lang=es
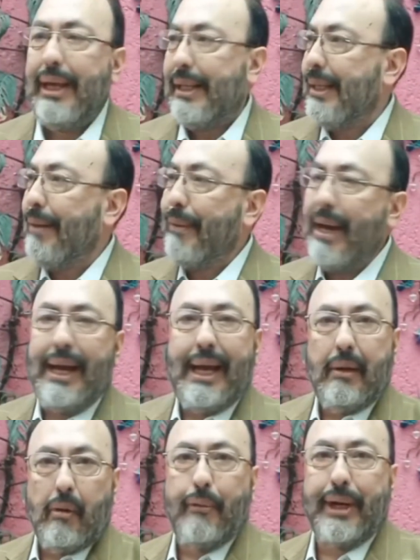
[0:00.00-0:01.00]
Se va
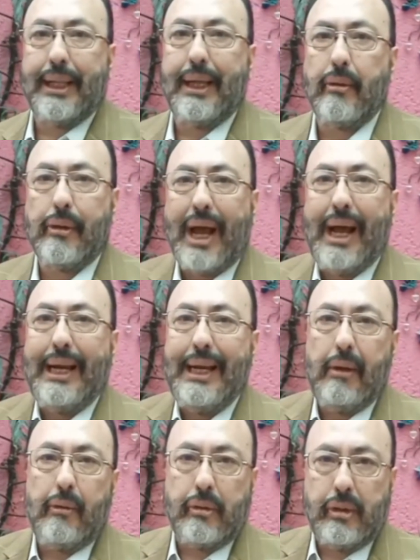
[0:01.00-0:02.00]
el gobernador a
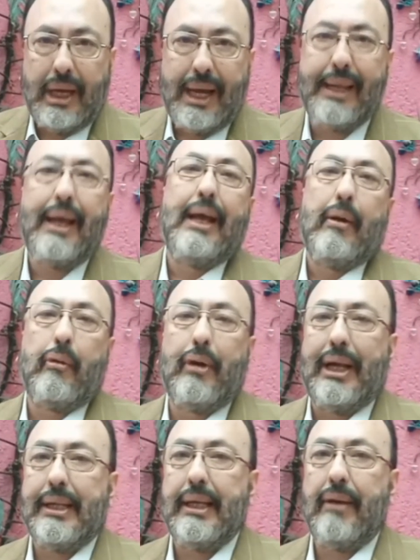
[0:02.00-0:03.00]
negociar
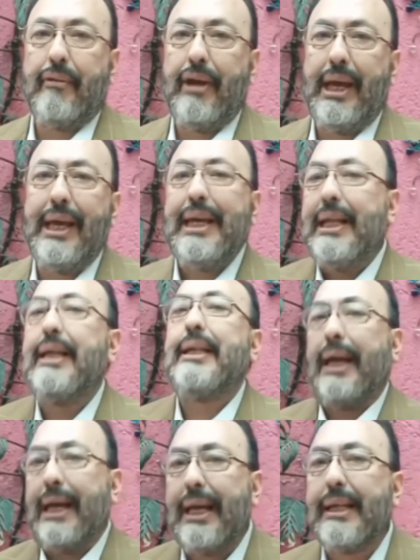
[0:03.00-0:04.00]
con la CFE y
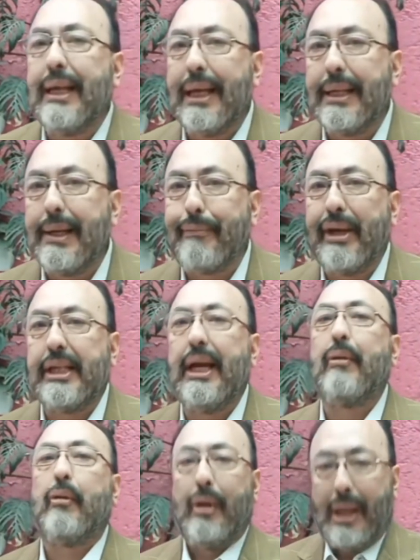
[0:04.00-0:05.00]
dice, ¿qué, es, qué está
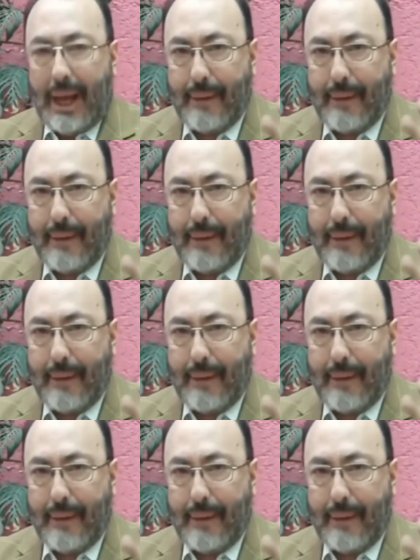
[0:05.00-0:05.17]
pasando?